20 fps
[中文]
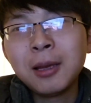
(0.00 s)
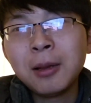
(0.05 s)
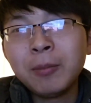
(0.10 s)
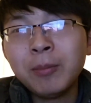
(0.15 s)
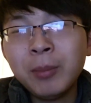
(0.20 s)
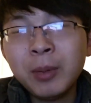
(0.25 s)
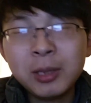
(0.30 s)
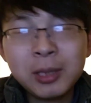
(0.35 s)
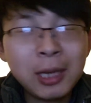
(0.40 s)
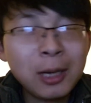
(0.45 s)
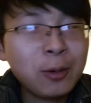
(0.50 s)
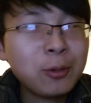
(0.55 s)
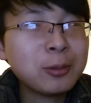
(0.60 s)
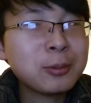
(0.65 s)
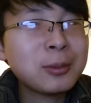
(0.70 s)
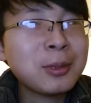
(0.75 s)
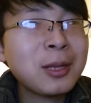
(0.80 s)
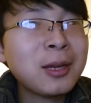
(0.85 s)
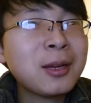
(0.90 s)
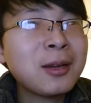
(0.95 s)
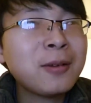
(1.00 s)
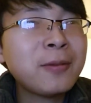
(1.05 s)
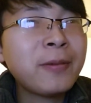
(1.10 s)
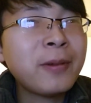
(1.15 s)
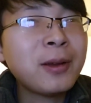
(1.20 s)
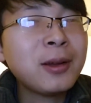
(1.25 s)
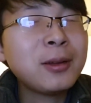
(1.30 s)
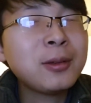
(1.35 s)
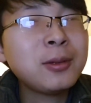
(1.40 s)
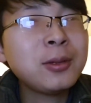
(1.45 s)
没他说那个
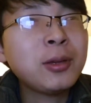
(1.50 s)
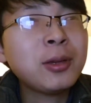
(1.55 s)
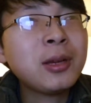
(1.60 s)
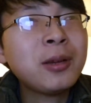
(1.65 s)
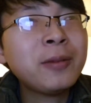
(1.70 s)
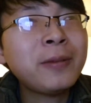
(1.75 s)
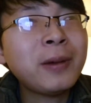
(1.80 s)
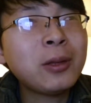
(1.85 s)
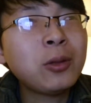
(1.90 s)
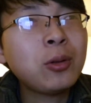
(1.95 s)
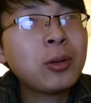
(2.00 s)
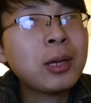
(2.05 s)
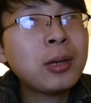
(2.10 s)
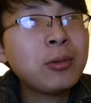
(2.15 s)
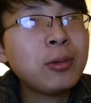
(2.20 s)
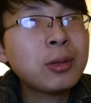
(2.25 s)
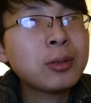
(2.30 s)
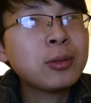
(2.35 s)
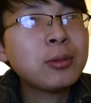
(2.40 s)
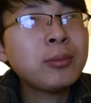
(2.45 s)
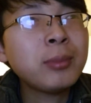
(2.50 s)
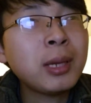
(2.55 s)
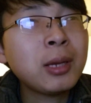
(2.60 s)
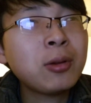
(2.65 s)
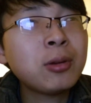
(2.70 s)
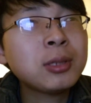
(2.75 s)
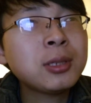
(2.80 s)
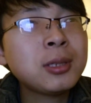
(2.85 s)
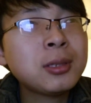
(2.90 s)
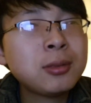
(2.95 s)
房有个房东跟我说，美
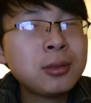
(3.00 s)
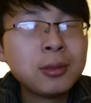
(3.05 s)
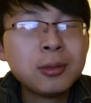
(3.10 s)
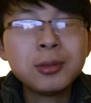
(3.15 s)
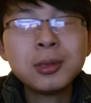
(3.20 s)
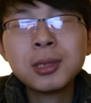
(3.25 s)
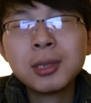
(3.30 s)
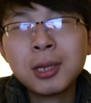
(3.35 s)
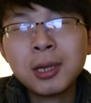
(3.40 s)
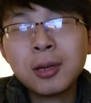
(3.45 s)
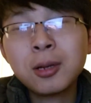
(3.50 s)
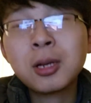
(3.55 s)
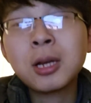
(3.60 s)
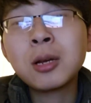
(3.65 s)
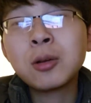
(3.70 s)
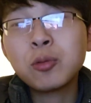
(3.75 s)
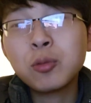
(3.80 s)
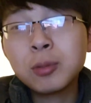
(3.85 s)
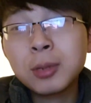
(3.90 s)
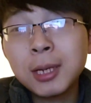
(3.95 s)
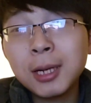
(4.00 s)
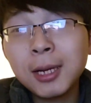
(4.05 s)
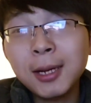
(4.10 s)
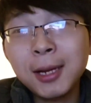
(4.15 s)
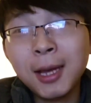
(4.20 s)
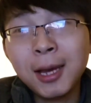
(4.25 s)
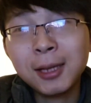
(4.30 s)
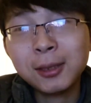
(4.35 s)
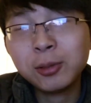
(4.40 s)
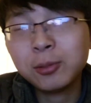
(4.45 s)
国这就是各顾各
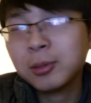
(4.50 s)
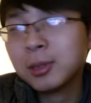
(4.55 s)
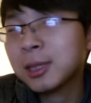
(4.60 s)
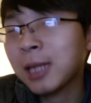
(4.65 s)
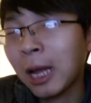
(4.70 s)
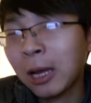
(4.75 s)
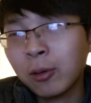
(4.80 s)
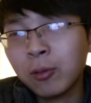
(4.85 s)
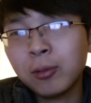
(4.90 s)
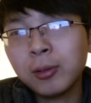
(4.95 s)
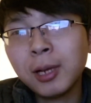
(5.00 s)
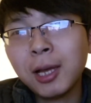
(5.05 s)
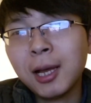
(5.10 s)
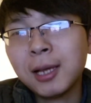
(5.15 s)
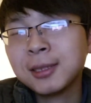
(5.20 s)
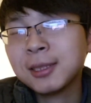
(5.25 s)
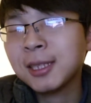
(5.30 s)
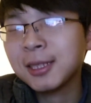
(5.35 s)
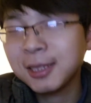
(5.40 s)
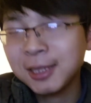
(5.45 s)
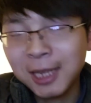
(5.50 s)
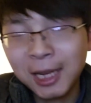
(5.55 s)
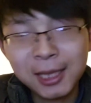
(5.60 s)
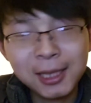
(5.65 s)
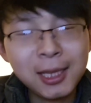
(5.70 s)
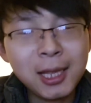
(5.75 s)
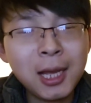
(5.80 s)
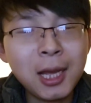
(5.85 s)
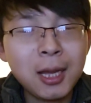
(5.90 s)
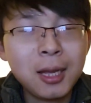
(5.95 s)
的，都是打工的，挣
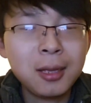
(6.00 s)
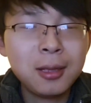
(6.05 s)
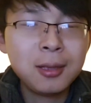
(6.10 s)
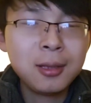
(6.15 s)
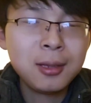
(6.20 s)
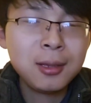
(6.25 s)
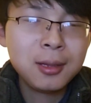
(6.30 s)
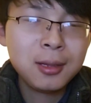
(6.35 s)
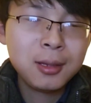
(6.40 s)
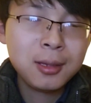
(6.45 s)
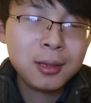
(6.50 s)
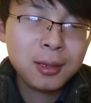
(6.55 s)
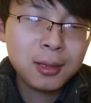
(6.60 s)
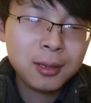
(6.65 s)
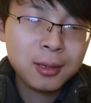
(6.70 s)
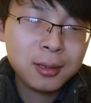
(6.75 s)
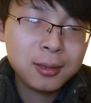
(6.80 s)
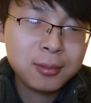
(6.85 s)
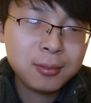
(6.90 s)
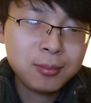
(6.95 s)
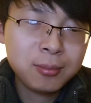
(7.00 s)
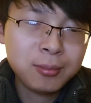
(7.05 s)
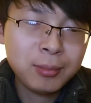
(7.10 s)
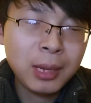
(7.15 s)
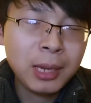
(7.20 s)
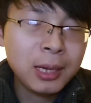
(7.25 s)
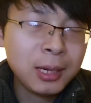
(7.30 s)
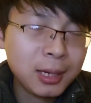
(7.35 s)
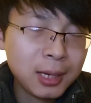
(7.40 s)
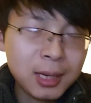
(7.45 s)
钱的。
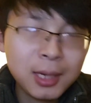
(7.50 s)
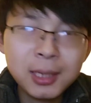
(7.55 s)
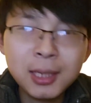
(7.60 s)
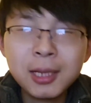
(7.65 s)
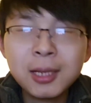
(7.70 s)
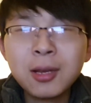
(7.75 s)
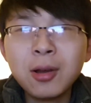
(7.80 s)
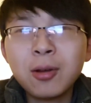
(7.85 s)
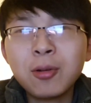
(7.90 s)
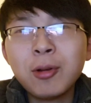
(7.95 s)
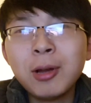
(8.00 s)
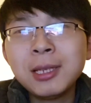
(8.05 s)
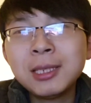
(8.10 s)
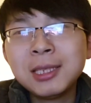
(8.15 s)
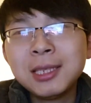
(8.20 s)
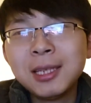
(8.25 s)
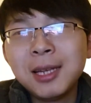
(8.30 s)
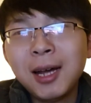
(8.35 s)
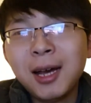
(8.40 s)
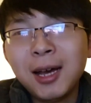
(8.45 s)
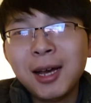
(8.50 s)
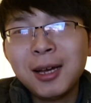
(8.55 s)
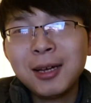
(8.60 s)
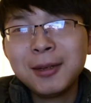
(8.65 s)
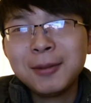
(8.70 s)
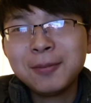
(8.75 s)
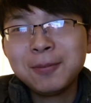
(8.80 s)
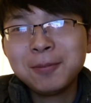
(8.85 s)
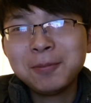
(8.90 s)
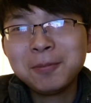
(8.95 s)
没人跟你搞关系的，
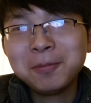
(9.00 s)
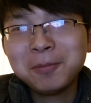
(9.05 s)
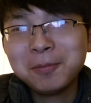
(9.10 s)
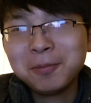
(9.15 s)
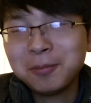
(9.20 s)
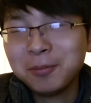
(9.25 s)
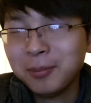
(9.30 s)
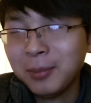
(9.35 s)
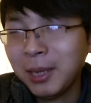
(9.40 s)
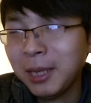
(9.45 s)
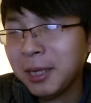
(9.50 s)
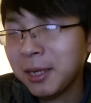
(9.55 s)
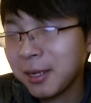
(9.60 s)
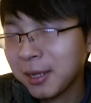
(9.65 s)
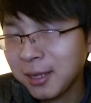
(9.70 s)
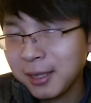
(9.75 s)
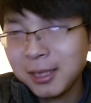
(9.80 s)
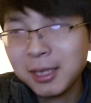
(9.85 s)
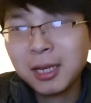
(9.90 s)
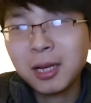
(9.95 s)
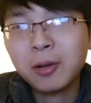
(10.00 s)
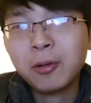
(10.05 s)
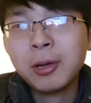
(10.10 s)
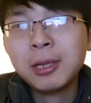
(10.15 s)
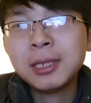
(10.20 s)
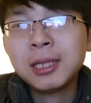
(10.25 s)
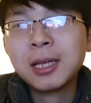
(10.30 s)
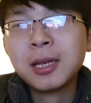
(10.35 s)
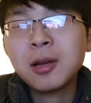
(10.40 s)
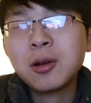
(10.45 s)
没人跟你搞
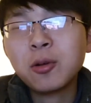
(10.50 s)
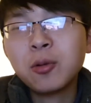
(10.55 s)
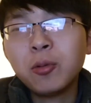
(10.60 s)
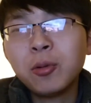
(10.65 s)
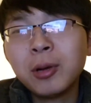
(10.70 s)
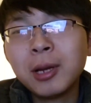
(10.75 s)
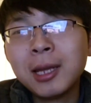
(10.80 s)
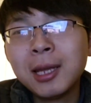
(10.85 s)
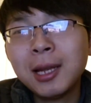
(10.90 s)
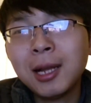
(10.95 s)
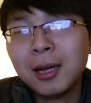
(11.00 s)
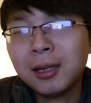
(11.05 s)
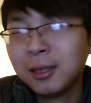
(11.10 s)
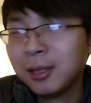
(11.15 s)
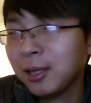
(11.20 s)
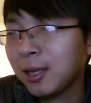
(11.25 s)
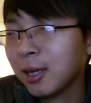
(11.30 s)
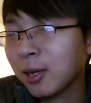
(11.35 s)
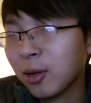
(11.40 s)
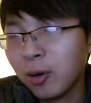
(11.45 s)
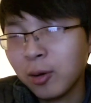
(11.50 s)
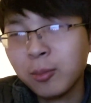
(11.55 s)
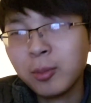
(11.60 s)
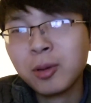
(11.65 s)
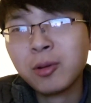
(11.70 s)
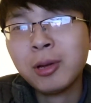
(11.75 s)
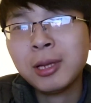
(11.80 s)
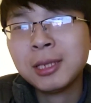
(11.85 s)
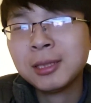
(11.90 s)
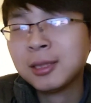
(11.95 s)
关系，跟国内的天天搞什么
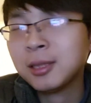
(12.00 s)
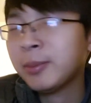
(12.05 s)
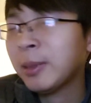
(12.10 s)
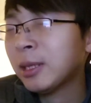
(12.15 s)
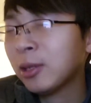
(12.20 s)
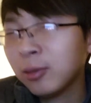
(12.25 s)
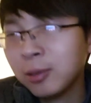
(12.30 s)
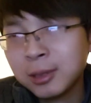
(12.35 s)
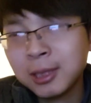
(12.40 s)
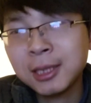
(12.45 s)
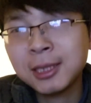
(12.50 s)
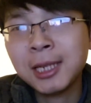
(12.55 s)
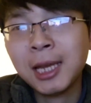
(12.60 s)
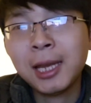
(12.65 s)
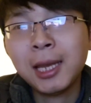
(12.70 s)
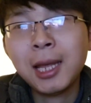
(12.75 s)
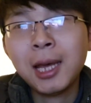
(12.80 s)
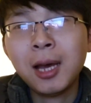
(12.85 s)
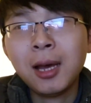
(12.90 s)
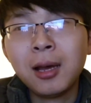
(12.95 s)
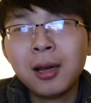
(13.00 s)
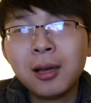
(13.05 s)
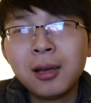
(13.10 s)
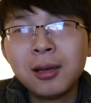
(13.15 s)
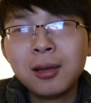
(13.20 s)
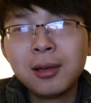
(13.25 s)
关系？这边都是挣钱的，